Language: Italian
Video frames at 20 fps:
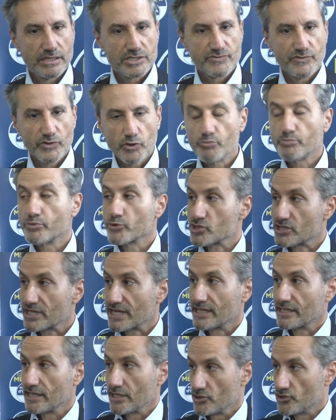sviluppo
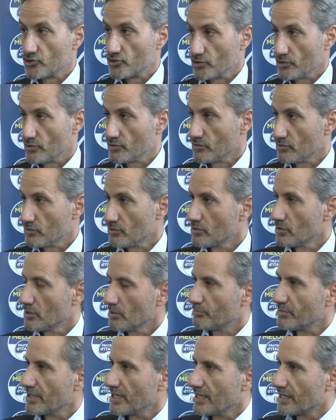strategico
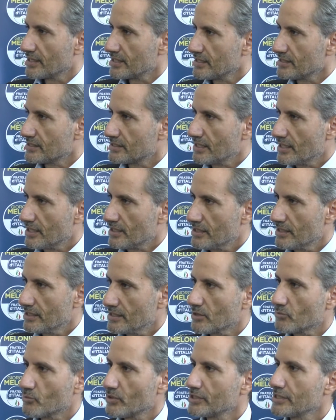per le aree interne
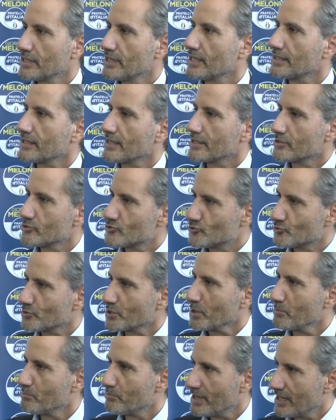da quando è nata la Regione
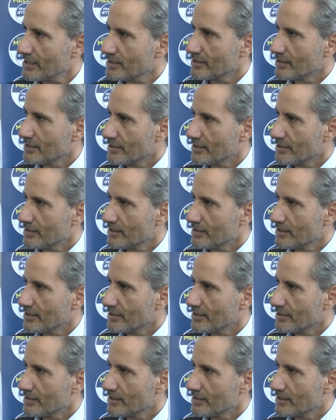Campania.